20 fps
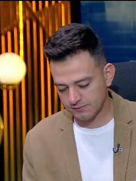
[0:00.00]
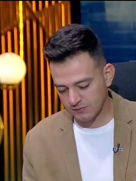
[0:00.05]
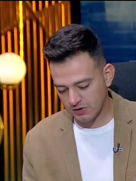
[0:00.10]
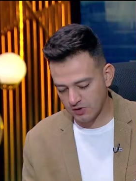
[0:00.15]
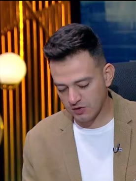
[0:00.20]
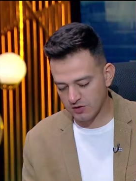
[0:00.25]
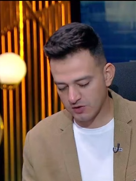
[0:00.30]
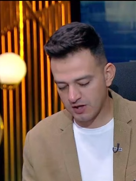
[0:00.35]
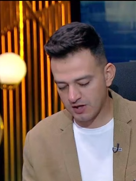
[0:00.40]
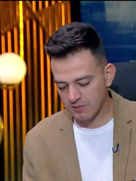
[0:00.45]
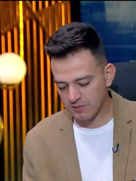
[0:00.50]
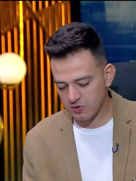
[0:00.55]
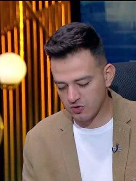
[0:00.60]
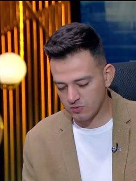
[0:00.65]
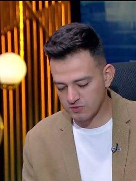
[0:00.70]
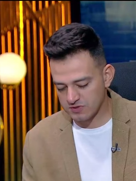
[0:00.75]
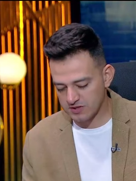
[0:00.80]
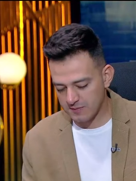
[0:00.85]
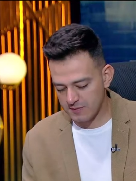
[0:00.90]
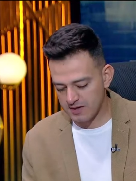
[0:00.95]
اه يعني
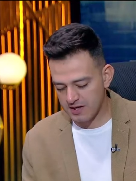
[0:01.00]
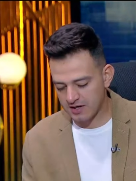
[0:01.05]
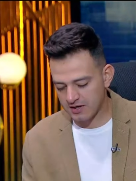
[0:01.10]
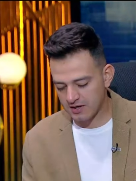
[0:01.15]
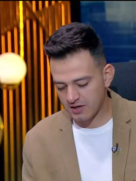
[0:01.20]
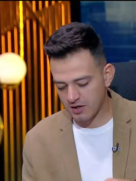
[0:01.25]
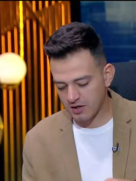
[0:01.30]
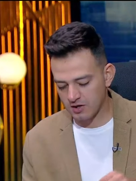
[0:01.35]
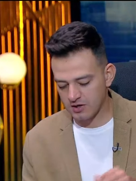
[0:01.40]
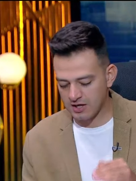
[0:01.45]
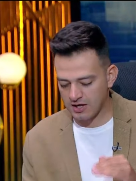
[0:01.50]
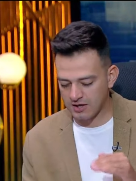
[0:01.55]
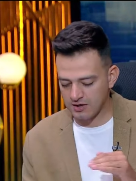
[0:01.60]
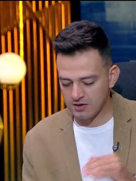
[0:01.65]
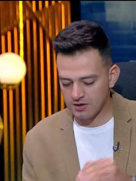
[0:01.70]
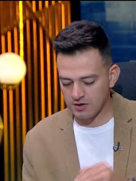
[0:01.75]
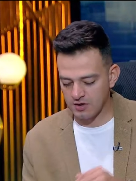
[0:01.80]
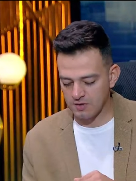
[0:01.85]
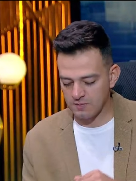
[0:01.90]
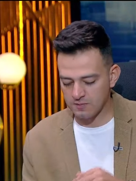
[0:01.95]
منهم زمالك يعني
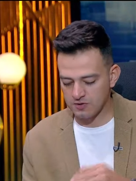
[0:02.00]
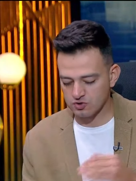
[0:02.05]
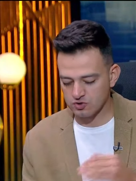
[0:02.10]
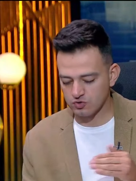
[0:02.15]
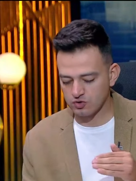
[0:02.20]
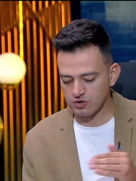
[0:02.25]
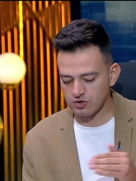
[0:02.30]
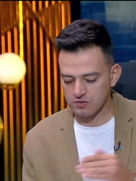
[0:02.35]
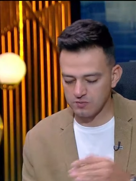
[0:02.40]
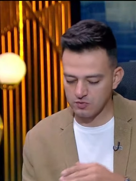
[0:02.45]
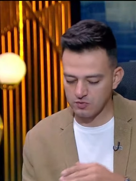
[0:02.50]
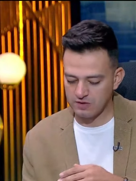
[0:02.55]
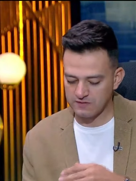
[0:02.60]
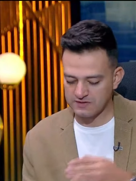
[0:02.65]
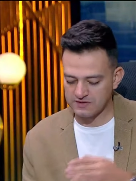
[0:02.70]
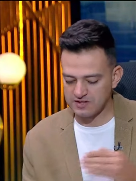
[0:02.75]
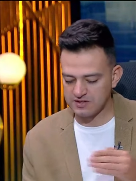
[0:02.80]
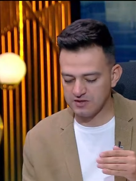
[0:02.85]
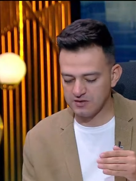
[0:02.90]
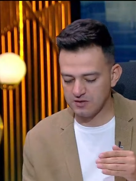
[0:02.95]
المقصود ان
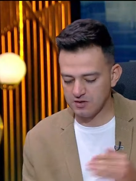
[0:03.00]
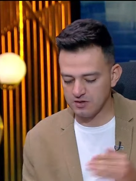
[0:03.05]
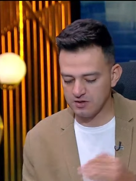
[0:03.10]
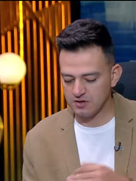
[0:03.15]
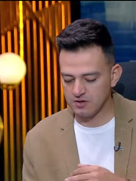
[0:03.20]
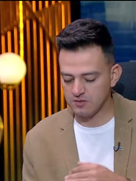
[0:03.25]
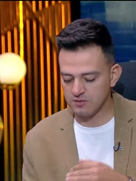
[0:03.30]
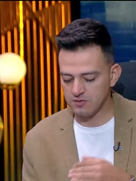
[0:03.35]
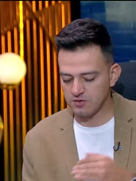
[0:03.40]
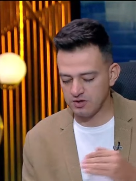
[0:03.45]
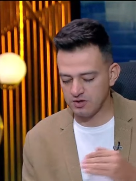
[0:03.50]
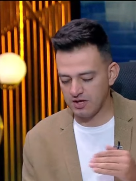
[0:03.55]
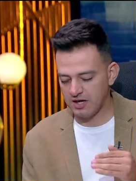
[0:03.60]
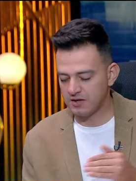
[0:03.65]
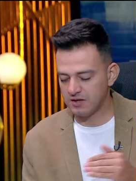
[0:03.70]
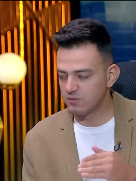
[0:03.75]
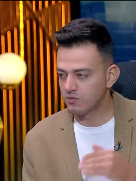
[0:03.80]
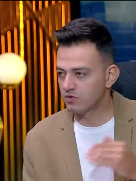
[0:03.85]
المنافسين يعني نعم.